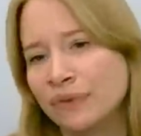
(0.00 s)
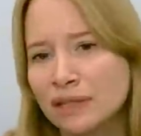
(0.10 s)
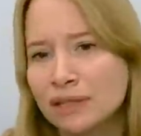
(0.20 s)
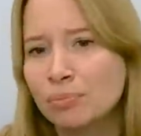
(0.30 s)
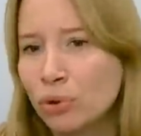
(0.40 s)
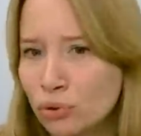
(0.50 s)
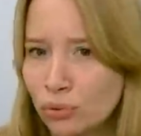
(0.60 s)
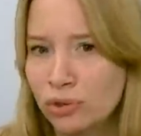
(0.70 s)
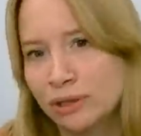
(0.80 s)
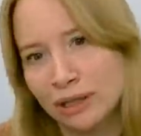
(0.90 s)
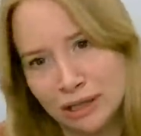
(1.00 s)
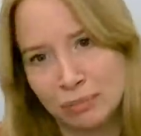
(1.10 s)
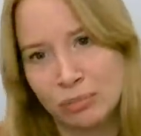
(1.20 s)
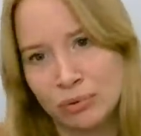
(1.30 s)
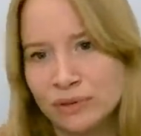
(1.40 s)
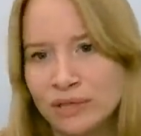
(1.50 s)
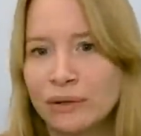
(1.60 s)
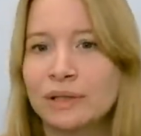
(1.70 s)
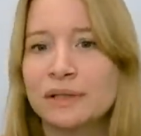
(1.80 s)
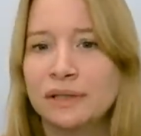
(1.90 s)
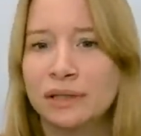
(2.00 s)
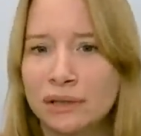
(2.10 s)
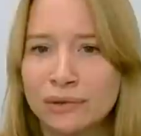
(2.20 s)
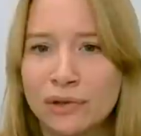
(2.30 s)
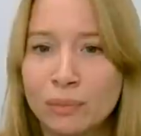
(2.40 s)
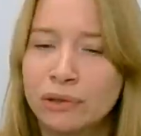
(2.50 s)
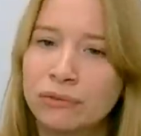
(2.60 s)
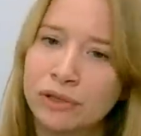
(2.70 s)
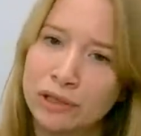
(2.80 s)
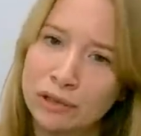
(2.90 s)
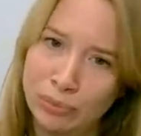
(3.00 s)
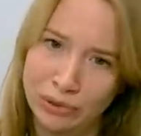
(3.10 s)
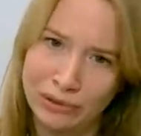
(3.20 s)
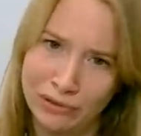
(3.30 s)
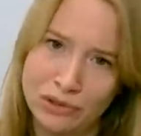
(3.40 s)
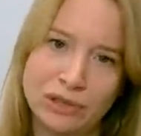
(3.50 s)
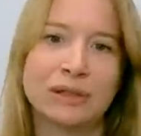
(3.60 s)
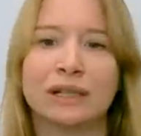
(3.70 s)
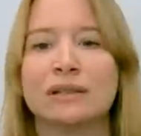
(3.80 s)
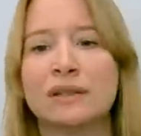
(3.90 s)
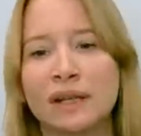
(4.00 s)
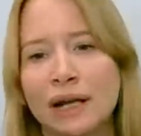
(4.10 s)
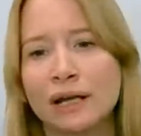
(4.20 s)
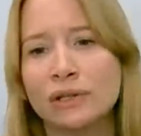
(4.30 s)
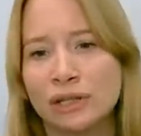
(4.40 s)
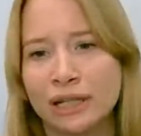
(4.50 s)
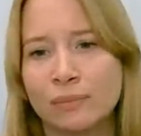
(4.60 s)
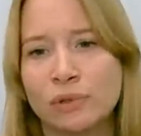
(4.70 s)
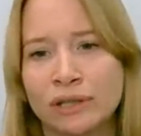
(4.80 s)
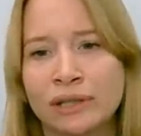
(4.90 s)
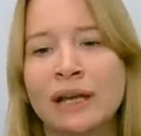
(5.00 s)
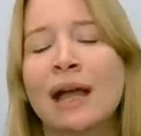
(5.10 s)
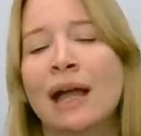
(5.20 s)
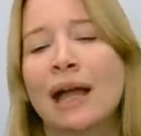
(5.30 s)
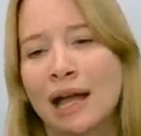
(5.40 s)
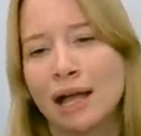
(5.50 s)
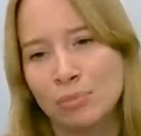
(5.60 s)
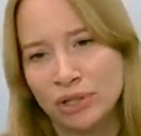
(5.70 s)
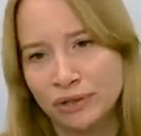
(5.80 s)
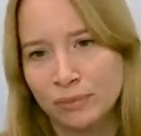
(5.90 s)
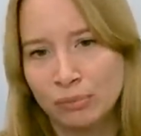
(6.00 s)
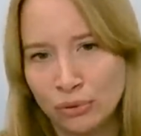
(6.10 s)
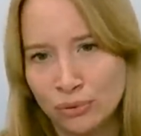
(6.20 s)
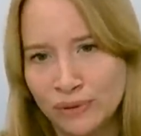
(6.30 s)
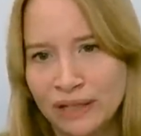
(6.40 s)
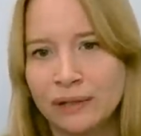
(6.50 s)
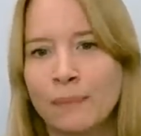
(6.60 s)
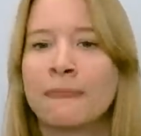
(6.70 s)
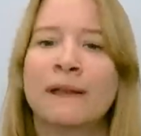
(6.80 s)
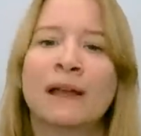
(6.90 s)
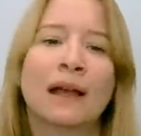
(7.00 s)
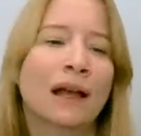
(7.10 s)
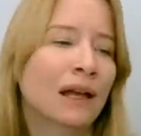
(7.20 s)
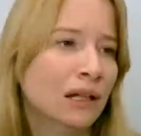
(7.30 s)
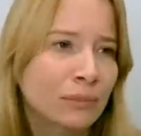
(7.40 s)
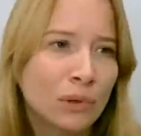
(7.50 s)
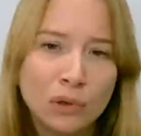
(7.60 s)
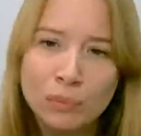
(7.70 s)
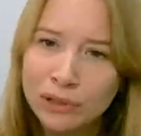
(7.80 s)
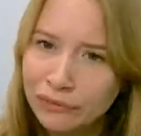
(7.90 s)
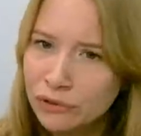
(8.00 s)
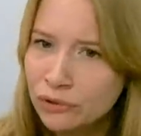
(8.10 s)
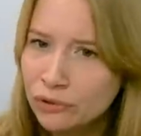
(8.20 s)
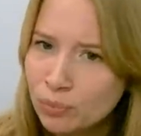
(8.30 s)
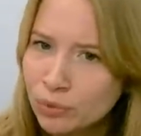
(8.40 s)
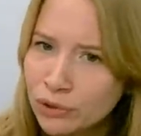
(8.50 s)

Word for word: nas porzuci, tak jak porzucały nas inne osoby i wtedy pojawia się taki strach czy lęk przed, e, przed tym porzuceniem. E, I mogą pojawiać się też